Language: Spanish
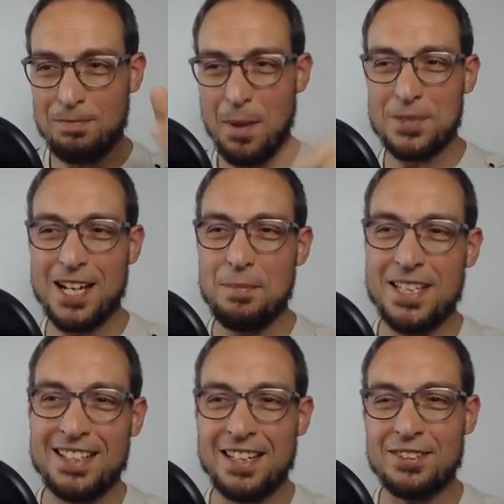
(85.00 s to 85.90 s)
vamos a la
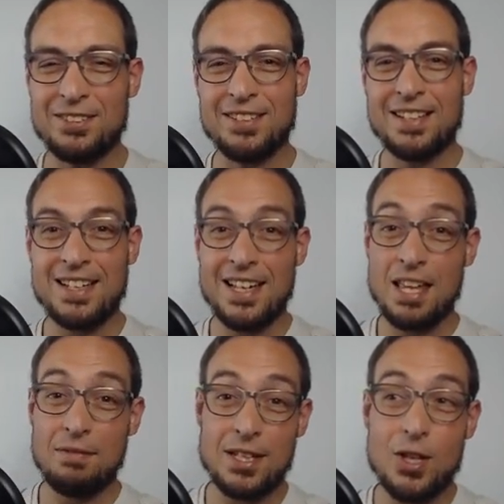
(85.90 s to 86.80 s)
presentación. He
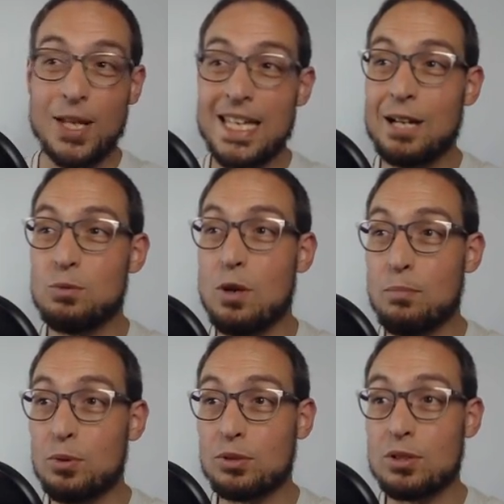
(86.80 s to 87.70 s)
definido aquí algunos
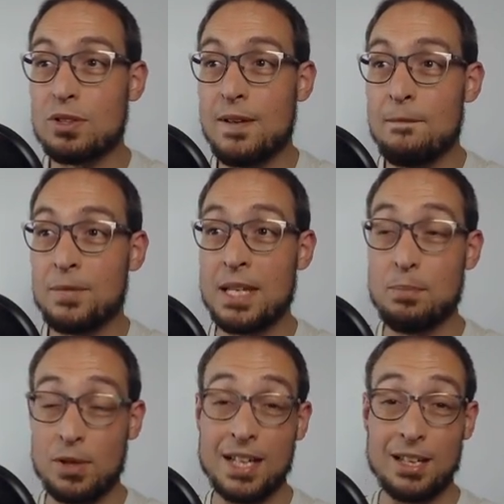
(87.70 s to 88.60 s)
puntos de
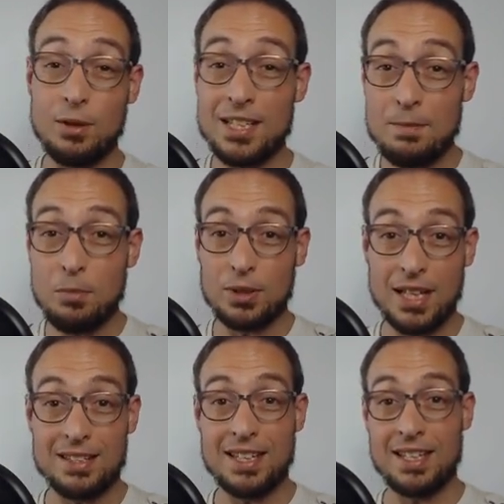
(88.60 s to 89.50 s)
por qué creo que es
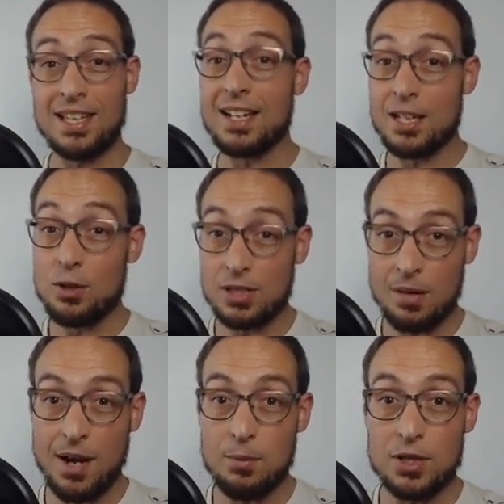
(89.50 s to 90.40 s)
importante que aquellos que
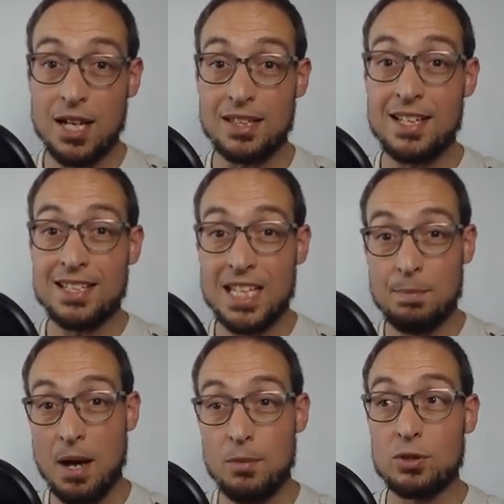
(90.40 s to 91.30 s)
trabajamos en IT
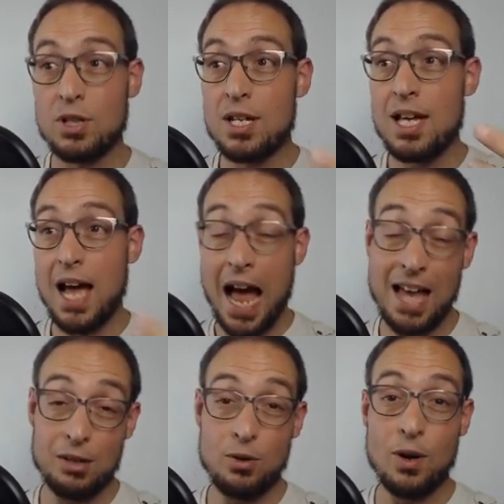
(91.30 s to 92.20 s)
sepamos
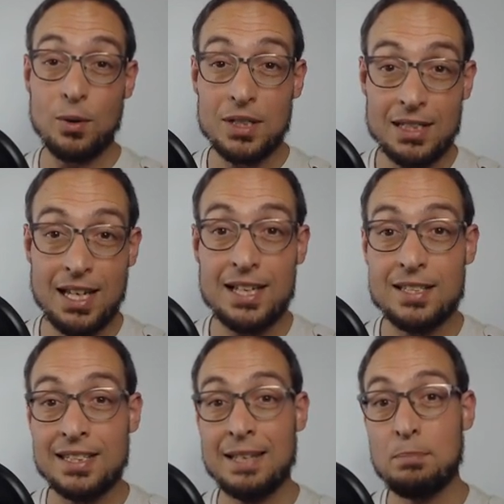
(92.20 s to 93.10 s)
algo, aunque sea
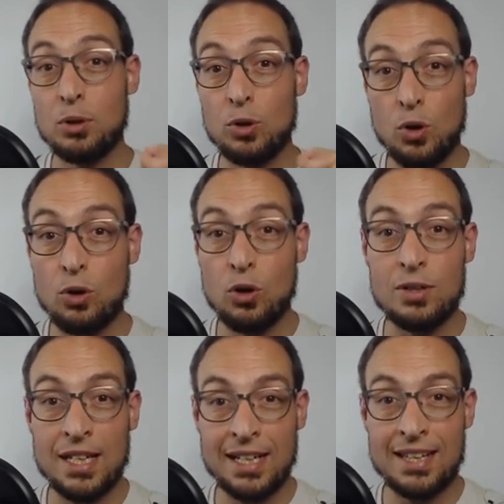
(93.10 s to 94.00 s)
de protocolos
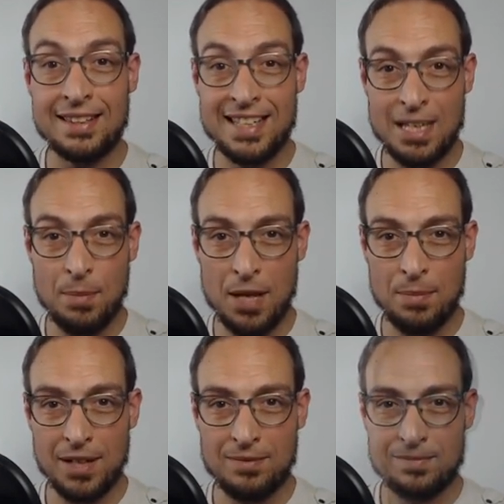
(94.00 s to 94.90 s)
de red TCP/IP.